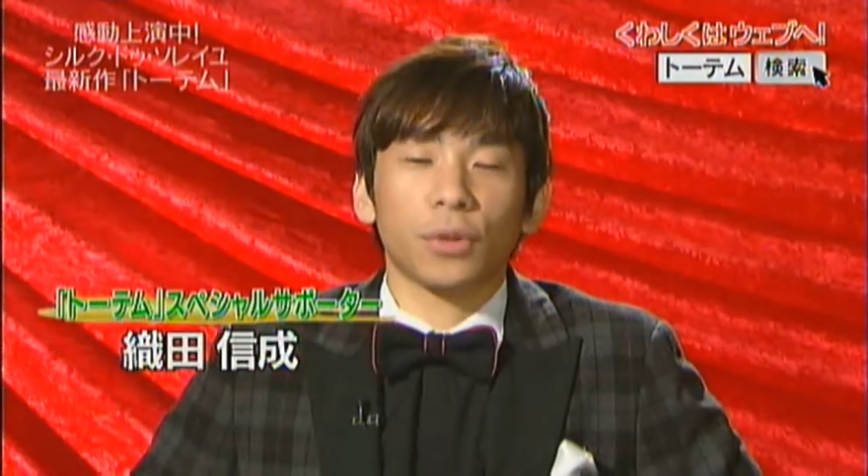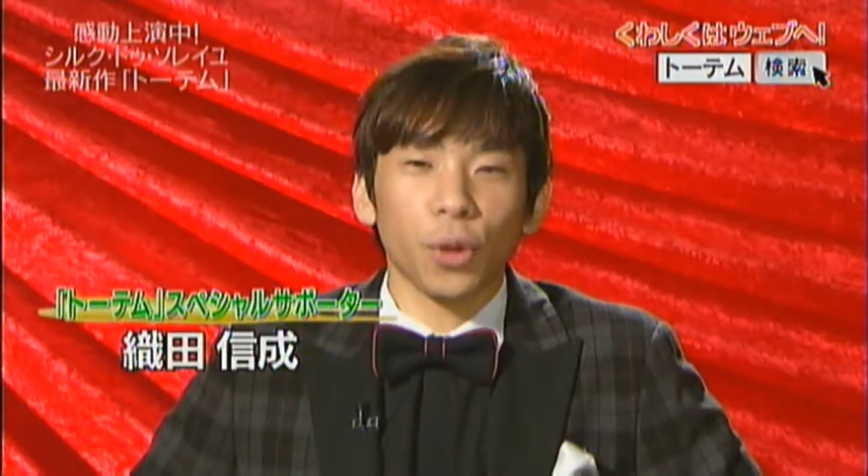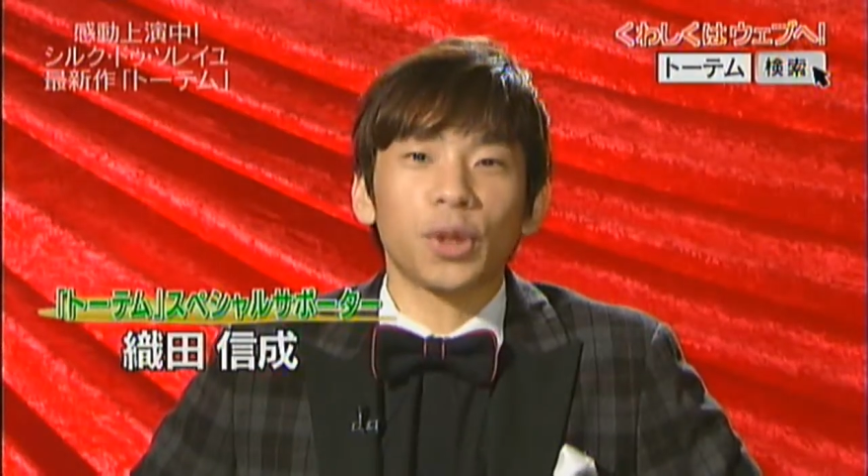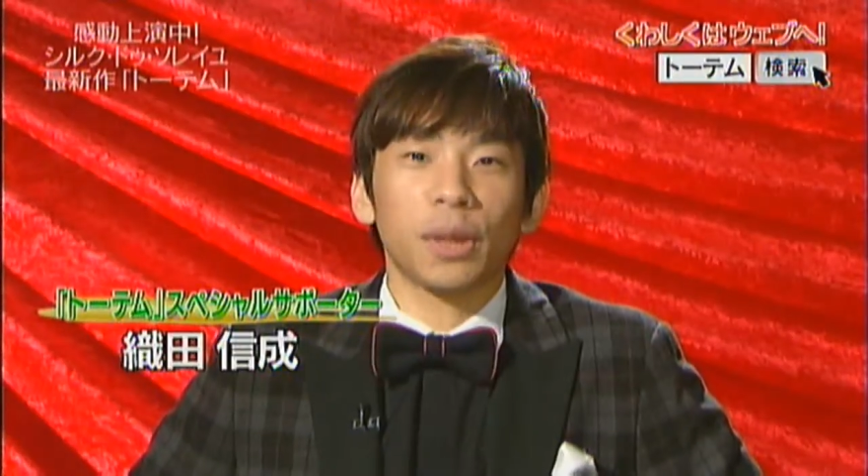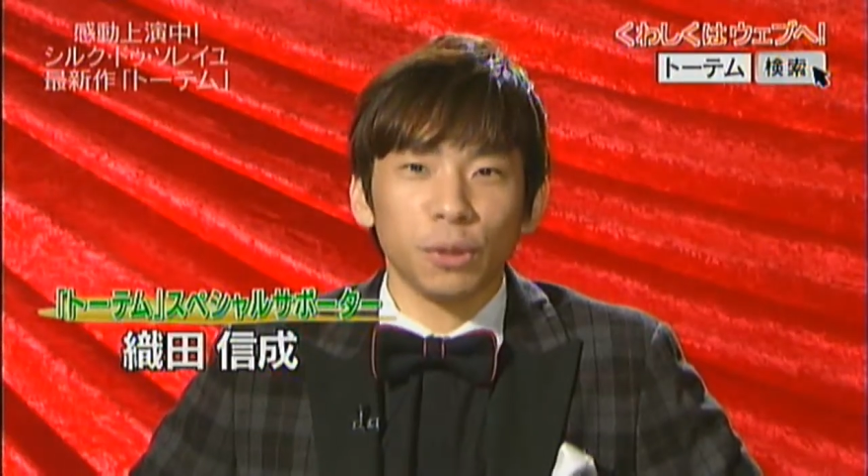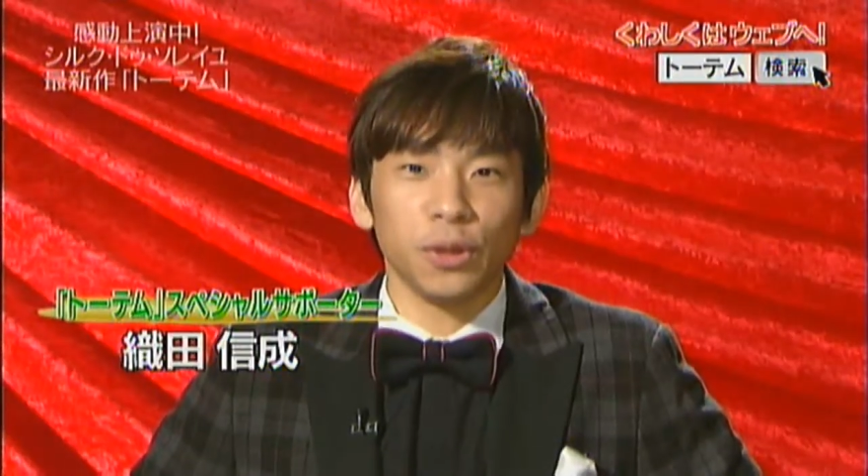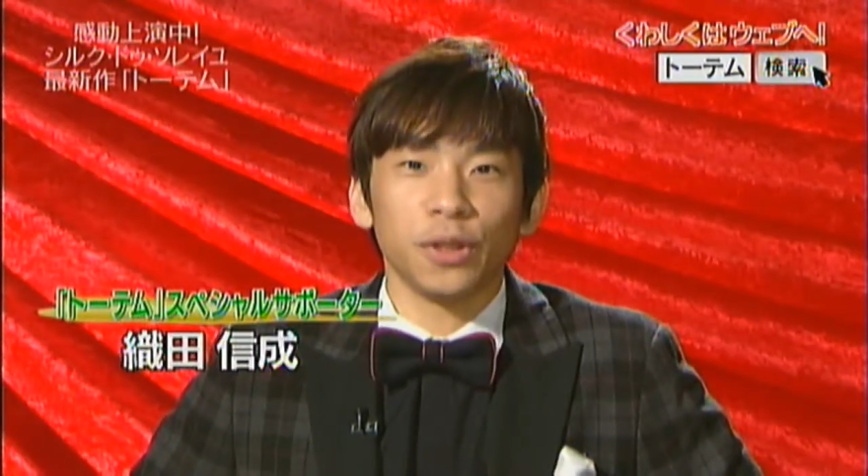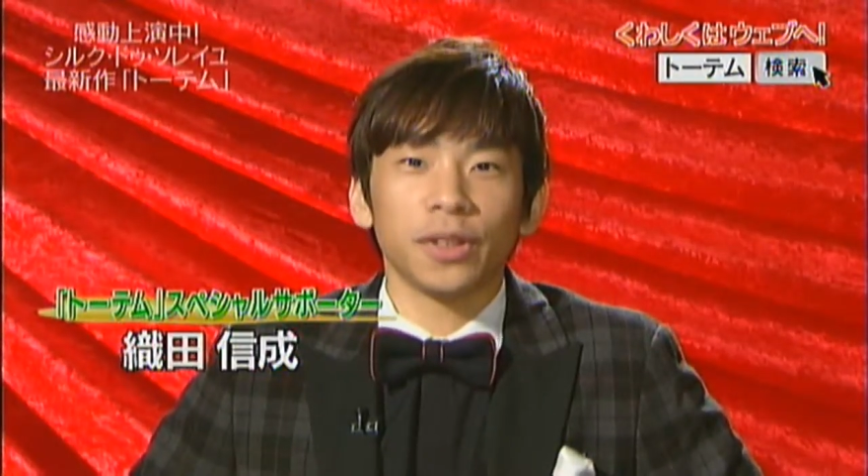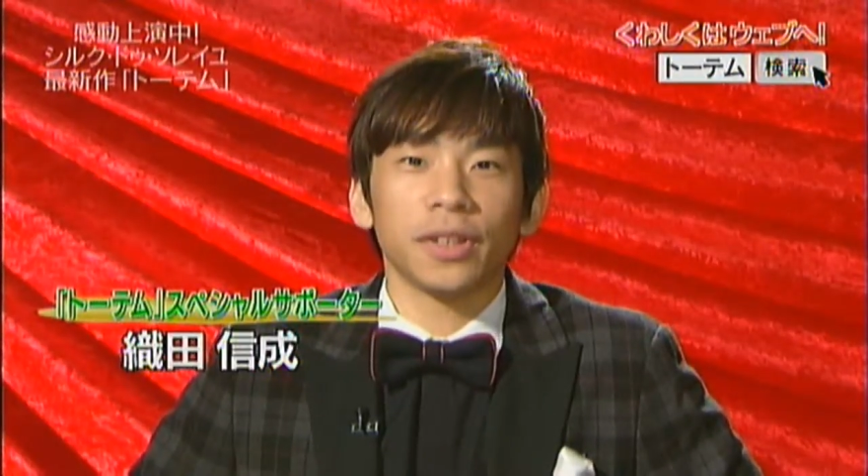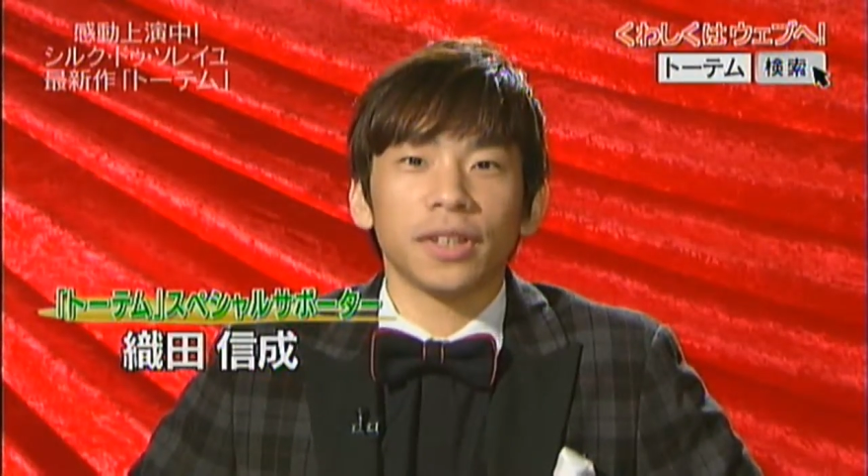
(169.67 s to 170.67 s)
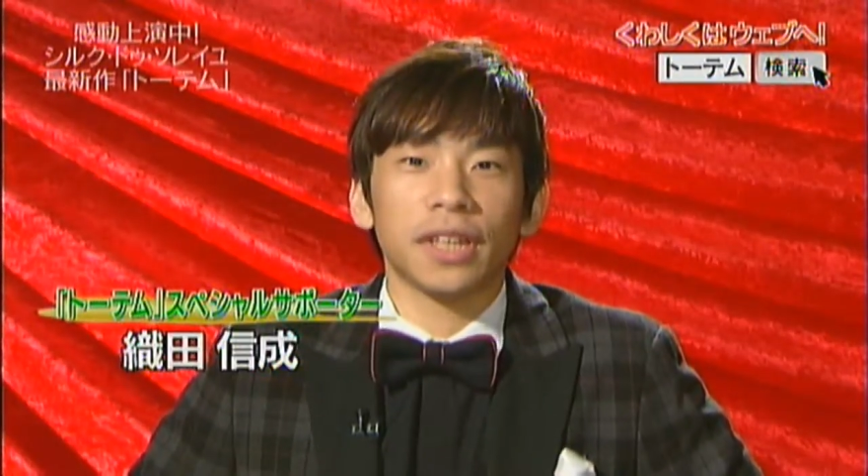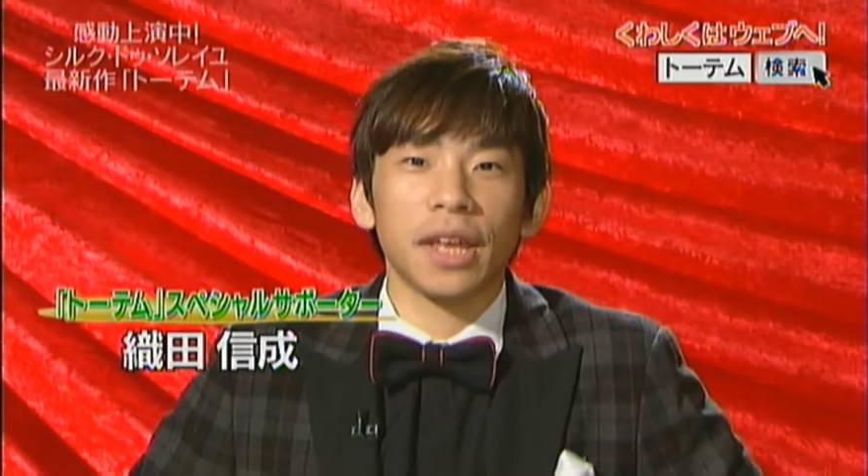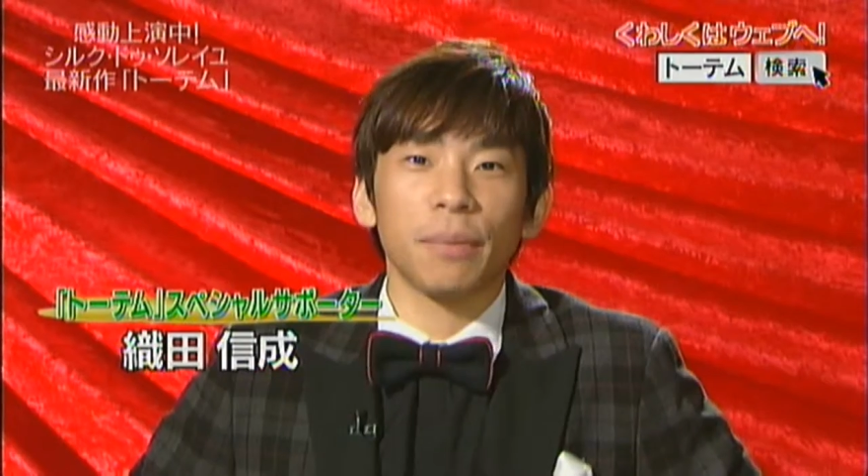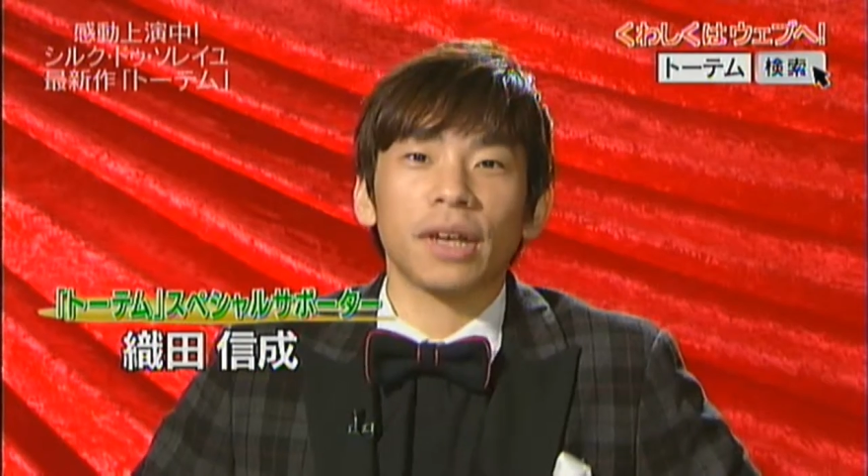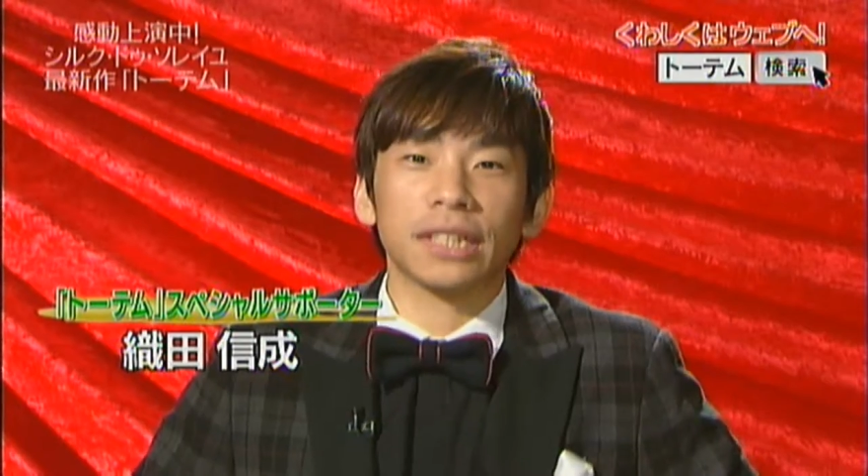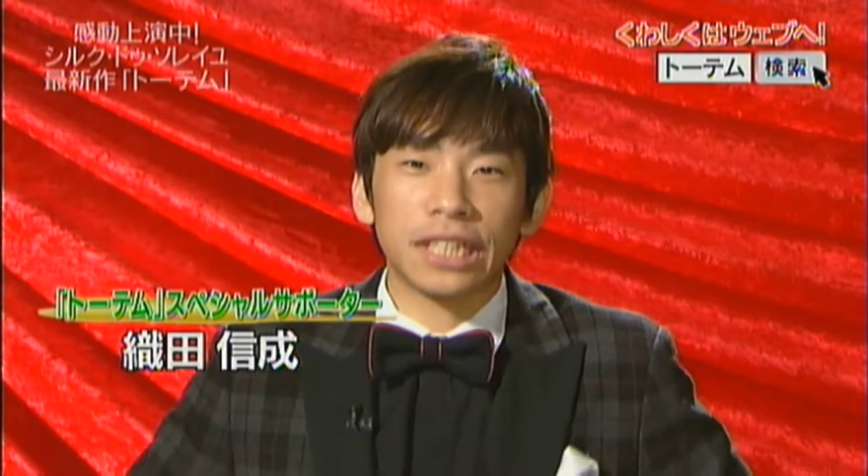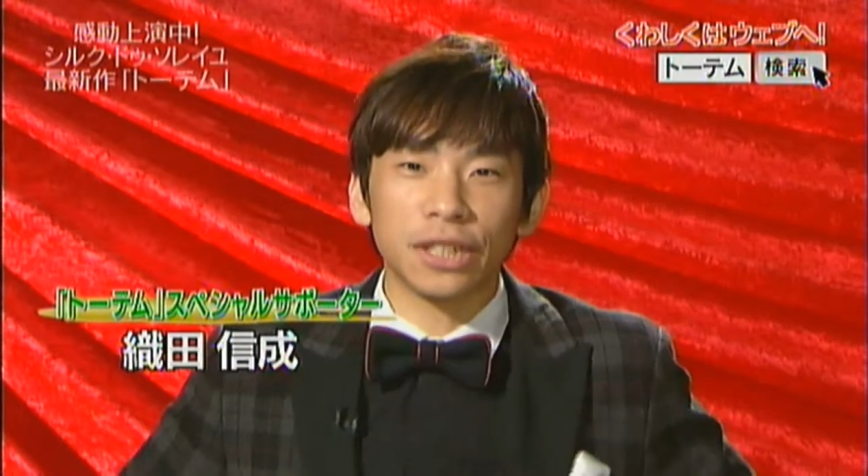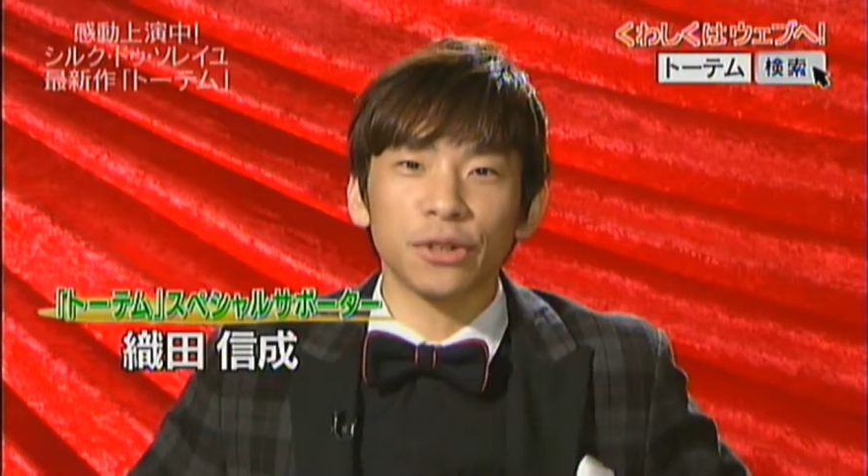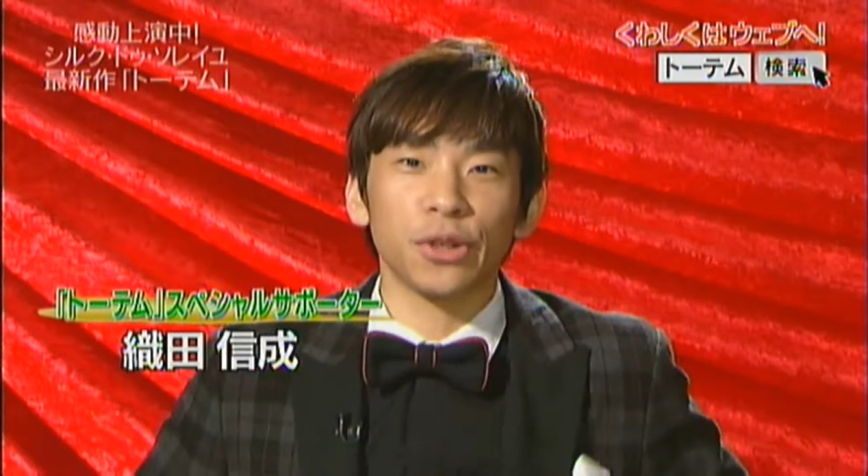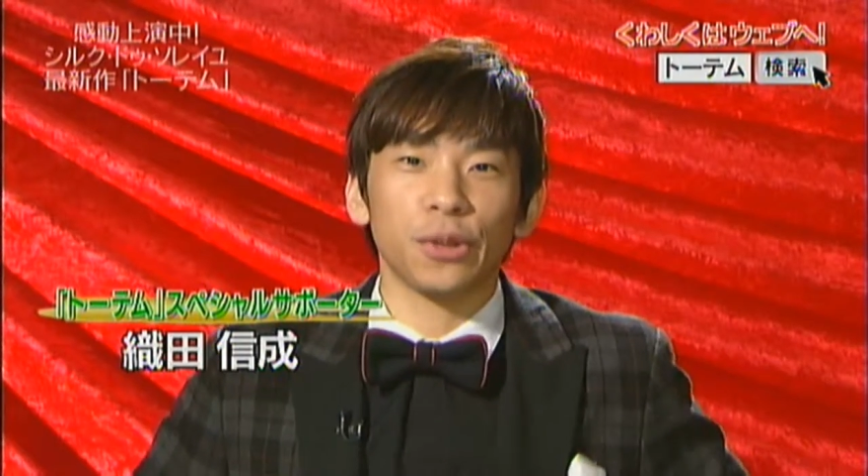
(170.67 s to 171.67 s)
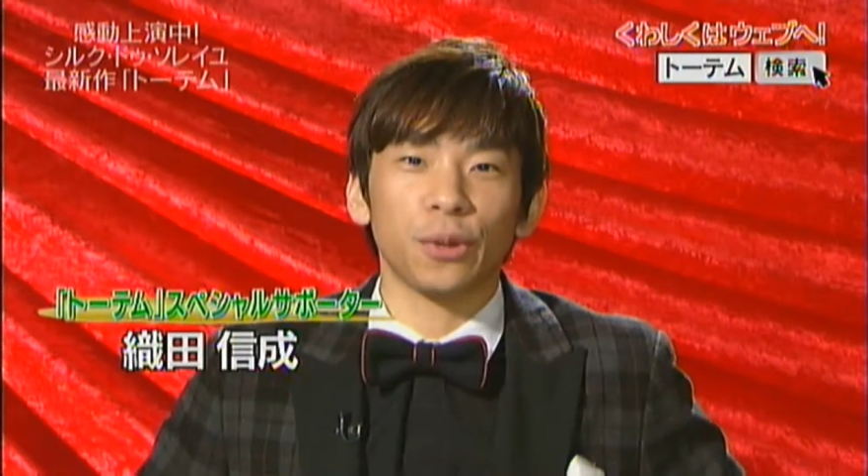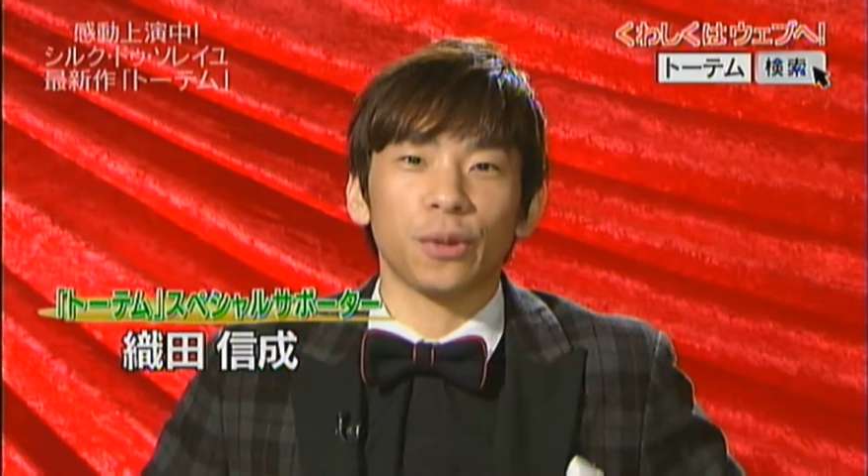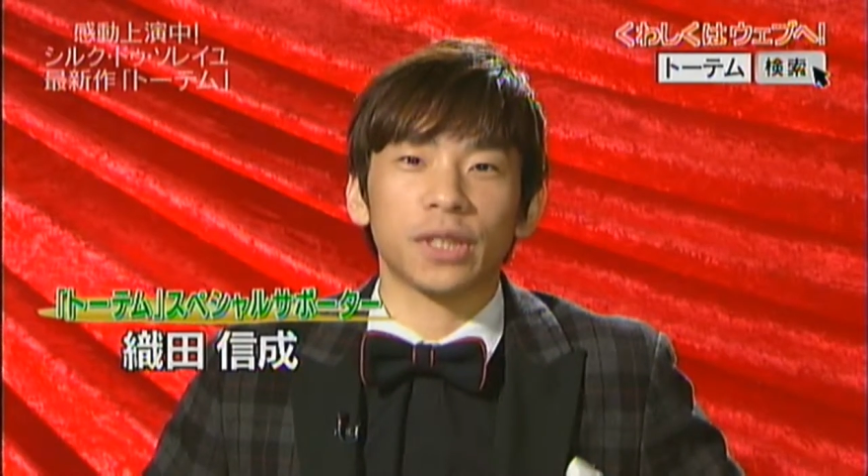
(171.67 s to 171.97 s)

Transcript: トーテムテーマが人類の